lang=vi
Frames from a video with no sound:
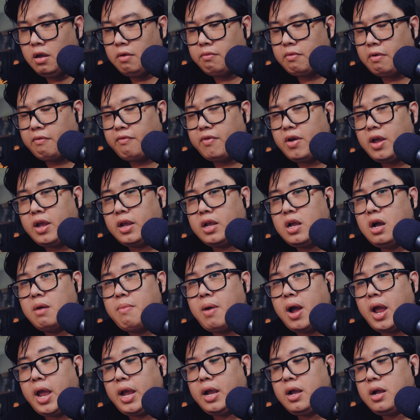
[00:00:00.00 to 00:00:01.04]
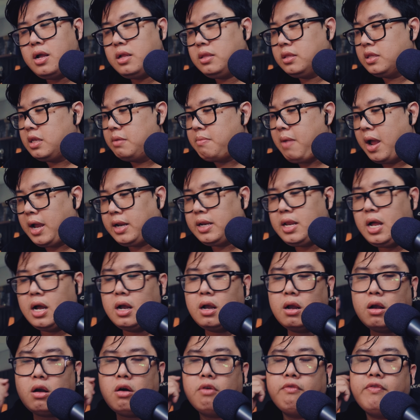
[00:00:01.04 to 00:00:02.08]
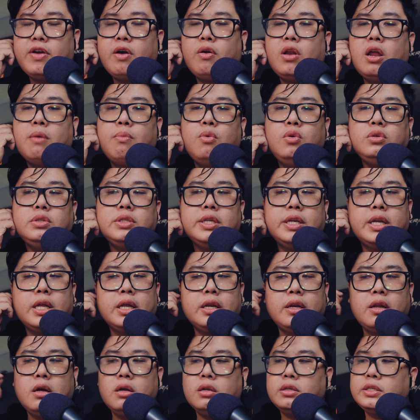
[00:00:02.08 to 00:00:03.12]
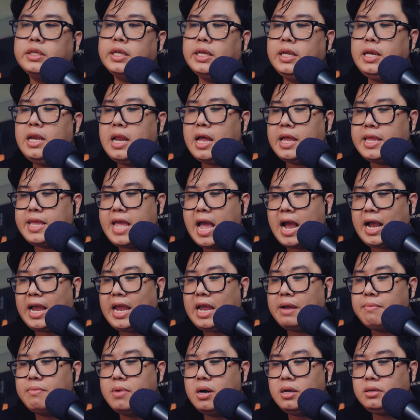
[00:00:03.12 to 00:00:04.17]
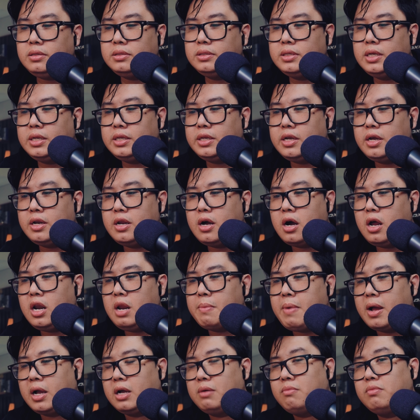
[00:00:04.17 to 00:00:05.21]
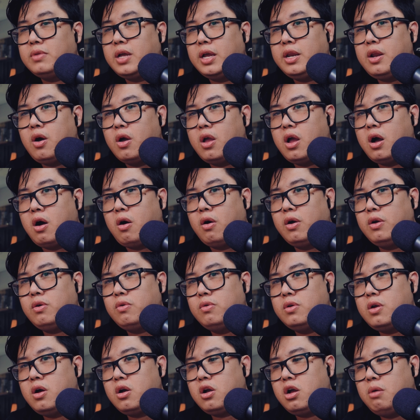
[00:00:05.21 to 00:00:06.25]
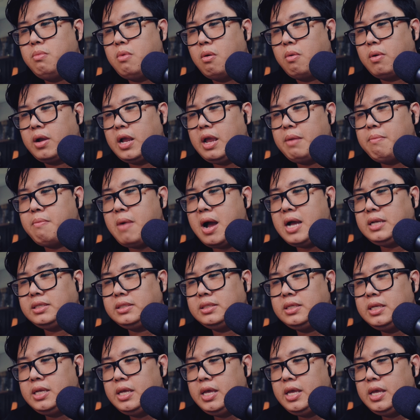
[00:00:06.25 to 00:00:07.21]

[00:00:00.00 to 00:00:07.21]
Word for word: Và về cơ bản á, thì bản thân con Velasboost này nè, nó chỉ là dạng AirPods, nên do đó là bạn không thể đòi hỏi của nó có một cái bass